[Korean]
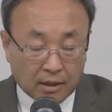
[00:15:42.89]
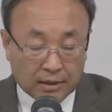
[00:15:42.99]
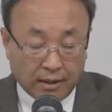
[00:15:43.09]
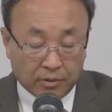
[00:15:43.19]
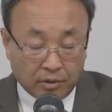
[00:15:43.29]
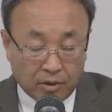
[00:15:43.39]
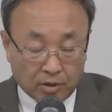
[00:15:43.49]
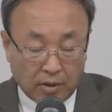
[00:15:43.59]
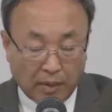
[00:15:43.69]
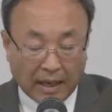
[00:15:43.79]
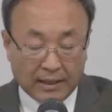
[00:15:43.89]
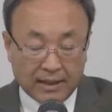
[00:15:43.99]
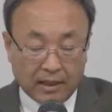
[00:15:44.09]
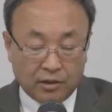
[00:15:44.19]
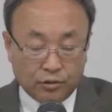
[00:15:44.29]
그때부터 그것을 말한
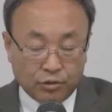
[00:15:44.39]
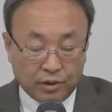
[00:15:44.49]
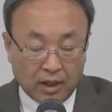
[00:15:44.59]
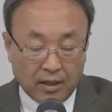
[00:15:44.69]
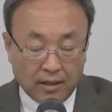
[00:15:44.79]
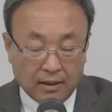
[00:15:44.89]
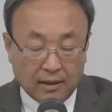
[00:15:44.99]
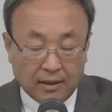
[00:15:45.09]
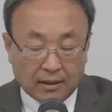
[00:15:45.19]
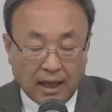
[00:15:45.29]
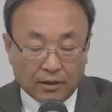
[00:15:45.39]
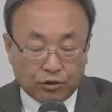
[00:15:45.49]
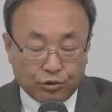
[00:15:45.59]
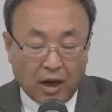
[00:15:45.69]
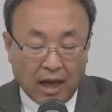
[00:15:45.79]
자가 누구냐? 나
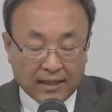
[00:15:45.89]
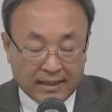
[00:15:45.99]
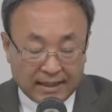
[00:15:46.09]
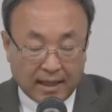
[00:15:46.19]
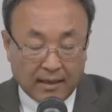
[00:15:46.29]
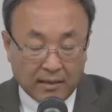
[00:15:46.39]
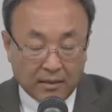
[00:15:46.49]
주가 아니냐?